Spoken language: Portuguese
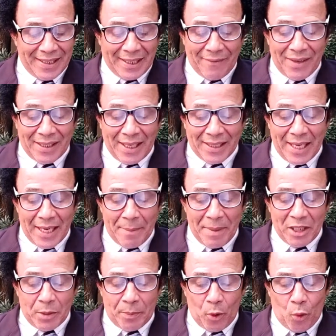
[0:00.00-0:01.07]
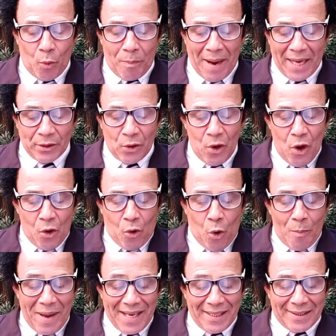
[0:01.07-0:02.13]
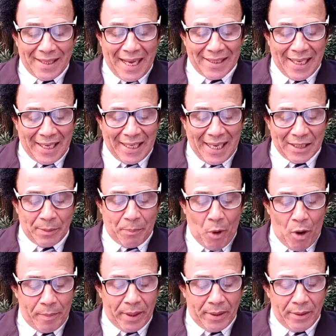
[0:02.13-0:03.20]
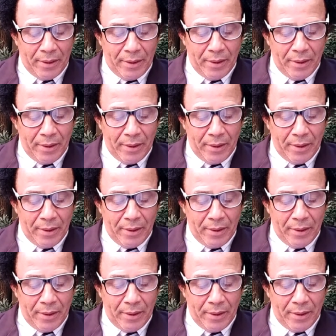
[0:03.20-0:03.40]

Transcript: está verdadeiramente preocupado com o bem-estar da classe pobre,